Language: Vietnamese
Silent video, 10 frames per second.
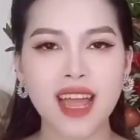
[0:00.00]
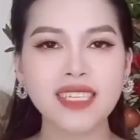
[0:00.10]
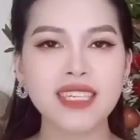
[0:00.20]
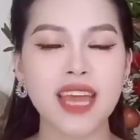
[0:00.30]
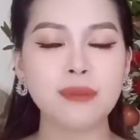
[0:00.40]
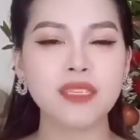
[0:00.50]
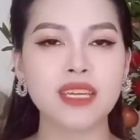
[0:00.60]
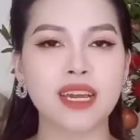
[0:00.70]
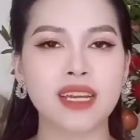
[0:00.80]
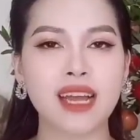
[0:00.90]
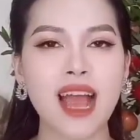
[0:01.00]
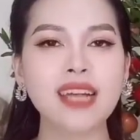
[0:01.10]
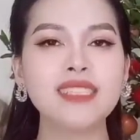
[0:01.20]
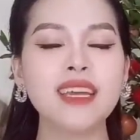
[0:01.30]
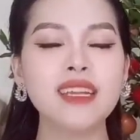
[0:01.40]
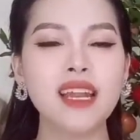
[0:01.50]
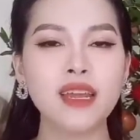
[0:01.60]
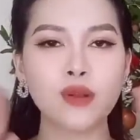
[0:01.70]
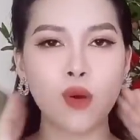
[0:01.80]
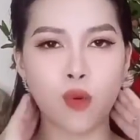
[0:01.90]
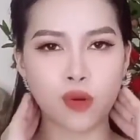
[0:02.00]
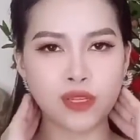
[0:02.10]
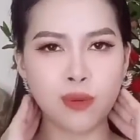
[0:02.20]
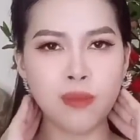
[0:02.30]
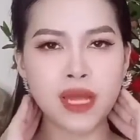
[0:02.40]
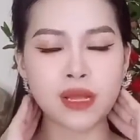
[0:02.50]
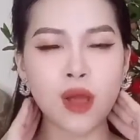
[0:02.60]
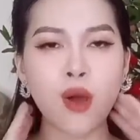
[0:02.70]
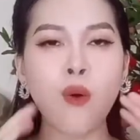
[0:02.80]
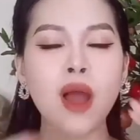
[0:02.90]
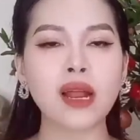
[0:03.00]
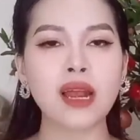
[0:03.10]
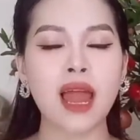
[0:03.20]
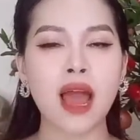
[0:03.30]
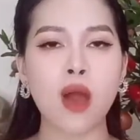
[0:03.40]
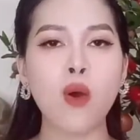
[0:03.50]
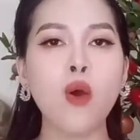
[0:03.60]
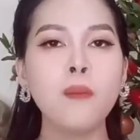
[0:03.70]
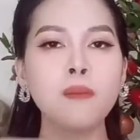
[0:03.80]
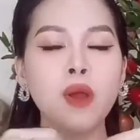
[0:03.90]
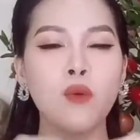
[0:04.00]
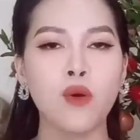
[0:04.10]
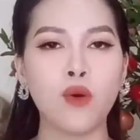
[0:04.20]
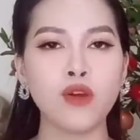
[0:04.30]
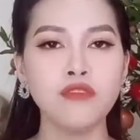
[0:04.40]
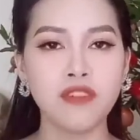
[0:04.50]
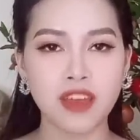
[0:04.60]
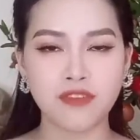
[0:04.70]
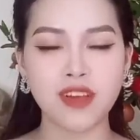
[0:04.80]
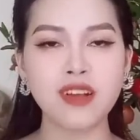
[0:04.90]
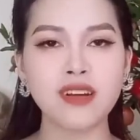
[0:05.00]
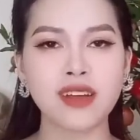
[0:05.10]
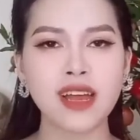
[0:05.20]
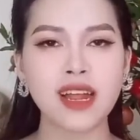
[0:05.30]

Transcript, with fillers: các chị em chỉ cần gác chân lên cổ của chồng mình hoặc là ôm đầu gối về phía ngực